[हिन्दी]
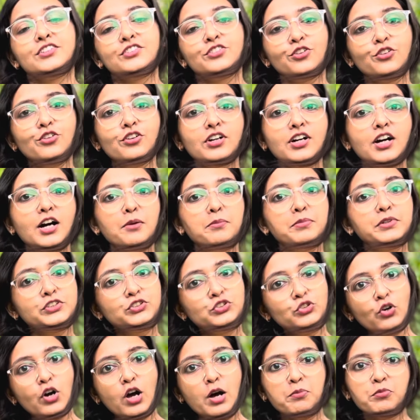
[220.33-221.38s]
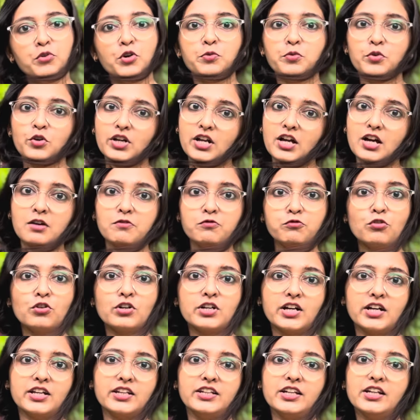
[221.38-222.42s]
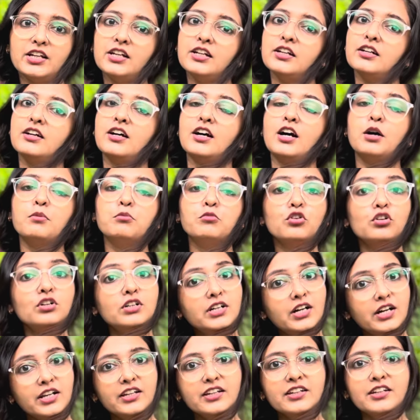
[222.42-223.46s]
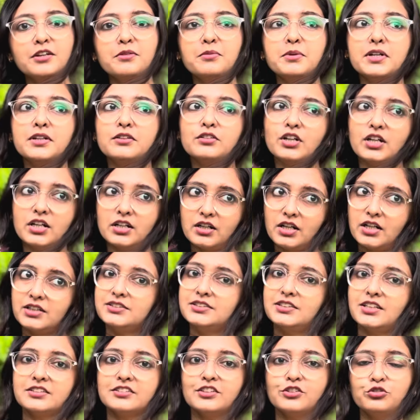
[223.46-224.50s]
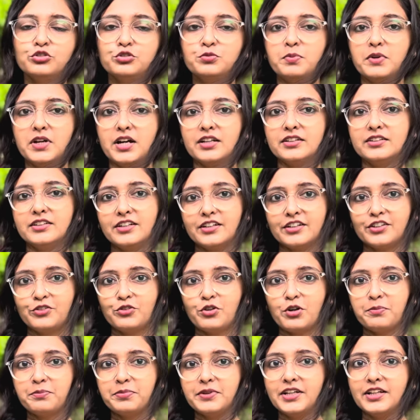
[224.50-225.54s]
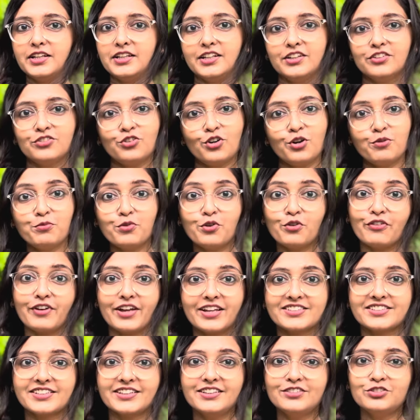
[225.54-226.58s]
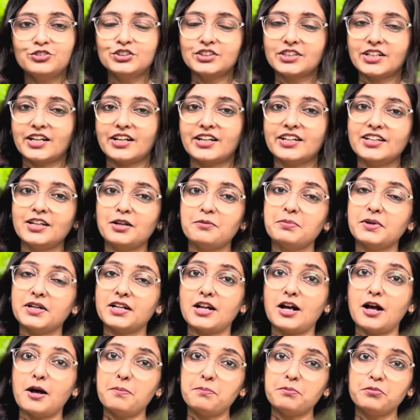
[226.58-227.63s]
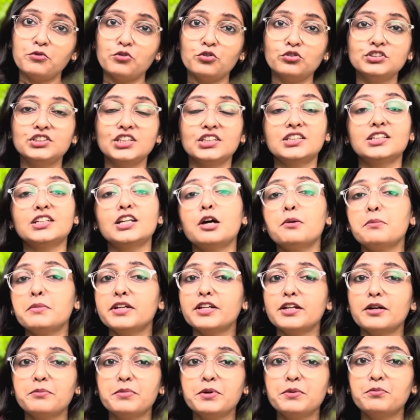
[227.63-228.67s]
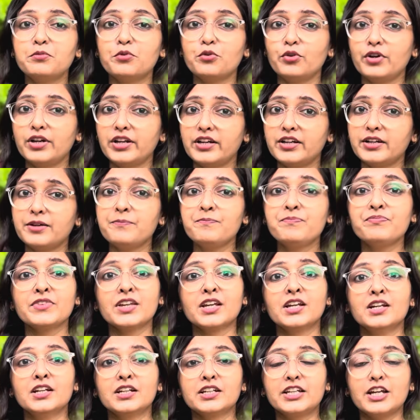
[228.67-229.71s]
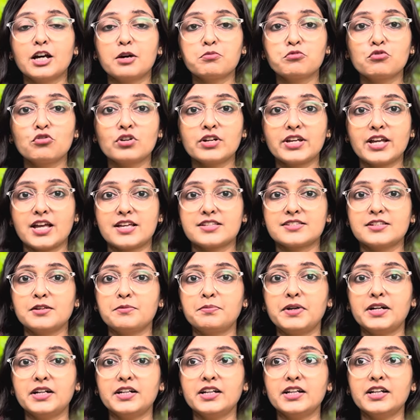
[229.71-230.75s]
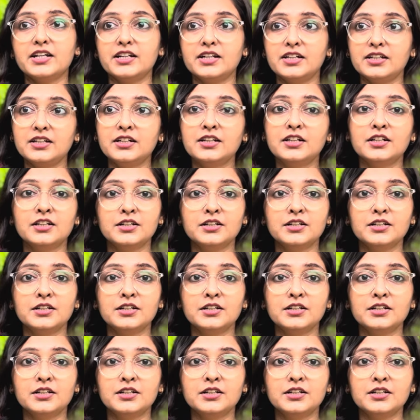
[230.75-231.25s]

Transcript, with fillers: तो अभी जो आपको बोला आप वो करिए हम लोग करेंगे मैं अच्छा सा कुछ प्लान कर रही हूँ आपके लिए तो हम लोग वैसे ही कुछ करेंगे पर आपको जितना मैंने अभी बोला है कि आपको कैसे पढ़ना है